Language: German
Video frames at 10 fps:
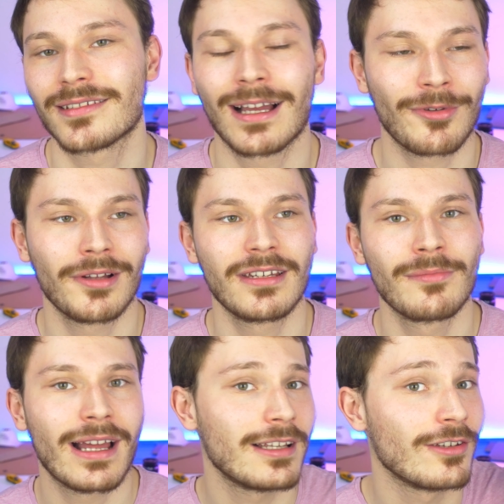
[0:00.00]
Es gab Leute,
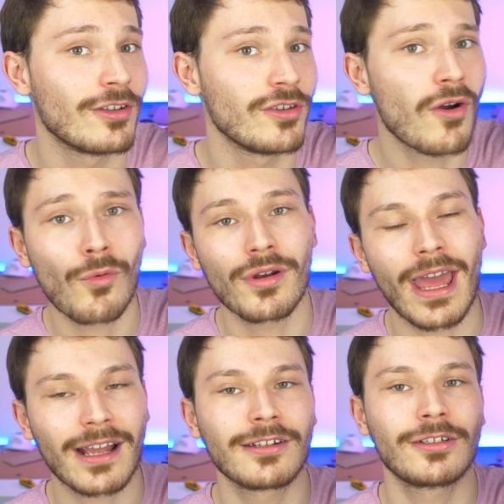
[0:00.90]
die meinten, yo, ein
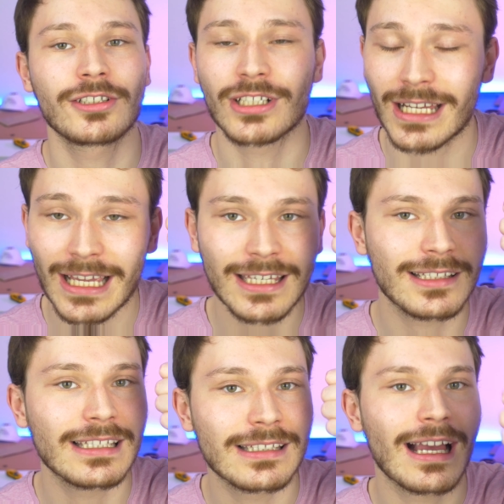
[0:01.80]
Hackintosh,
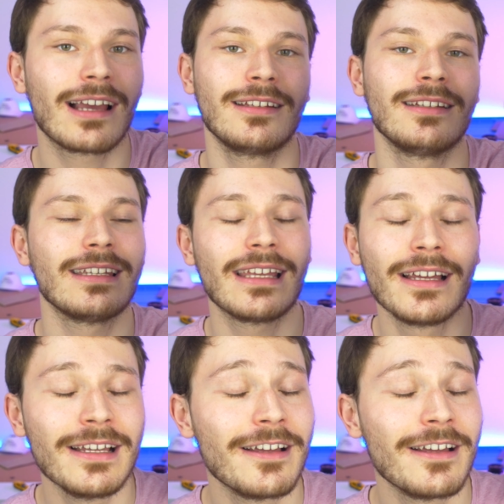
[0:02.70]
richtig geile Idee,